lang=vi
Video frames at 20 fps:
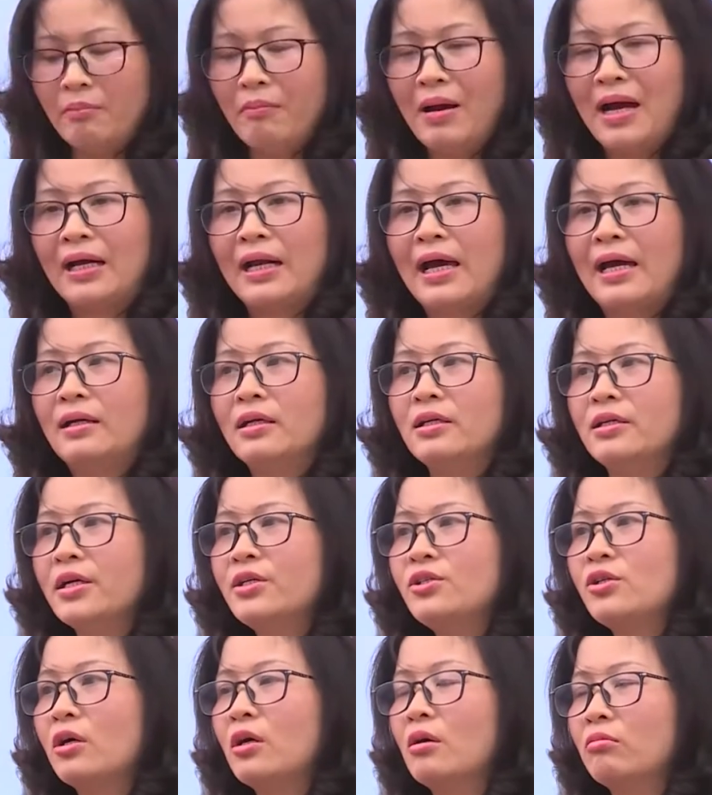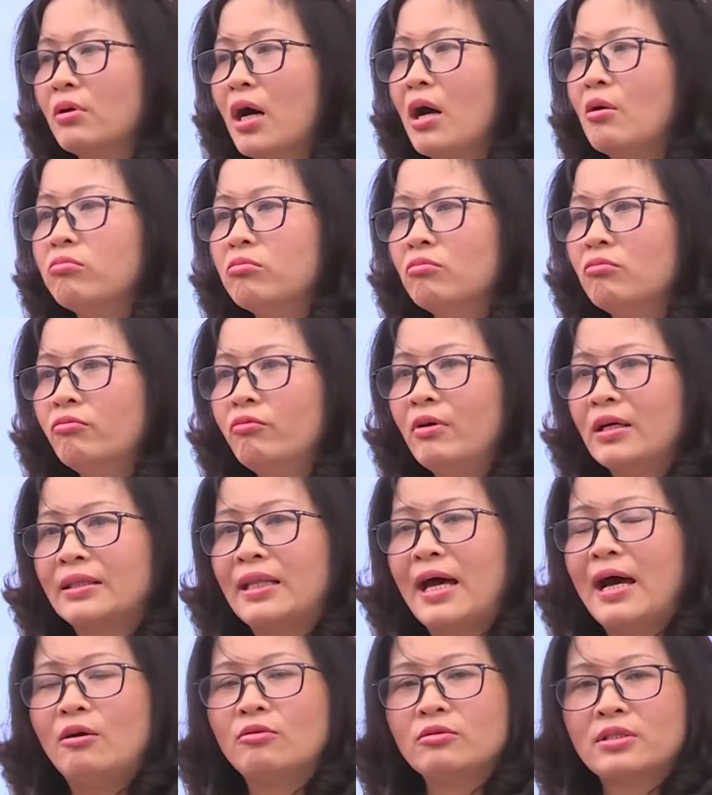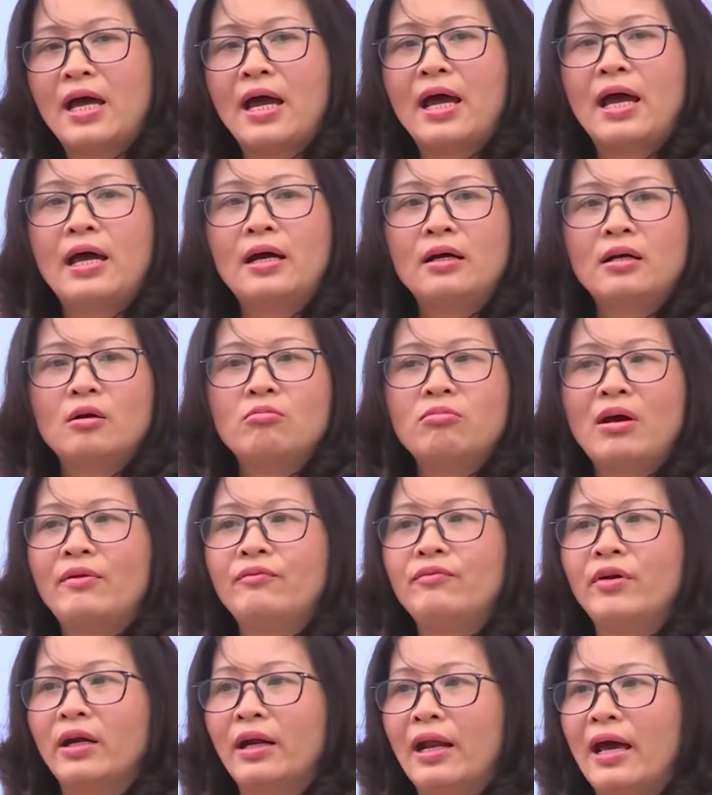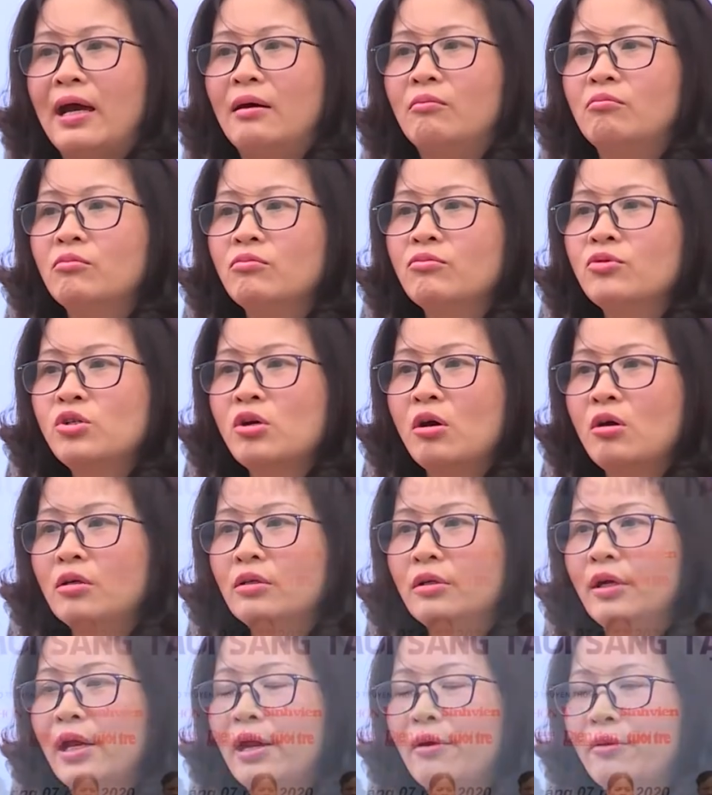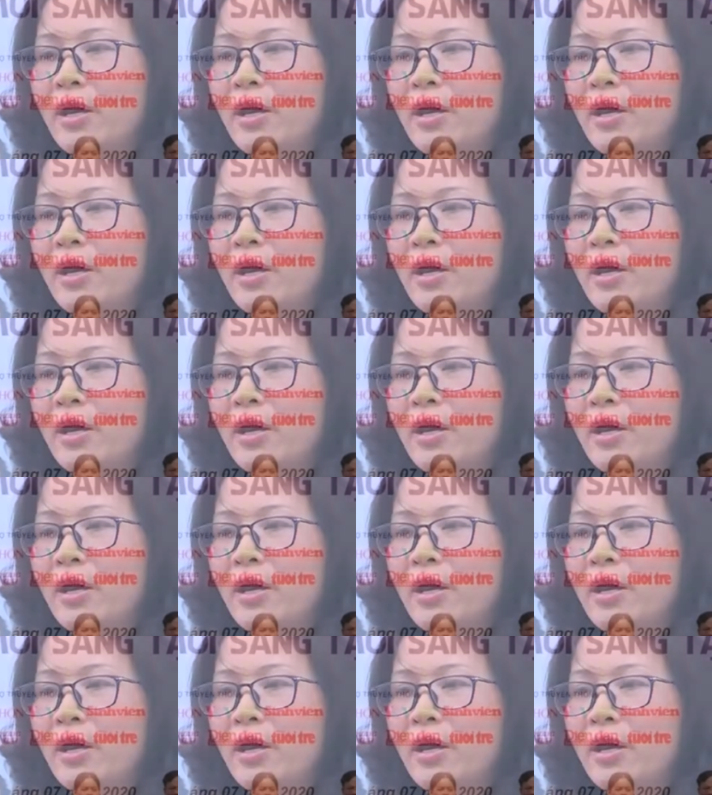tâm Đổi mới sáng tạo ứng phó với biến đổi khí hậu VCIC,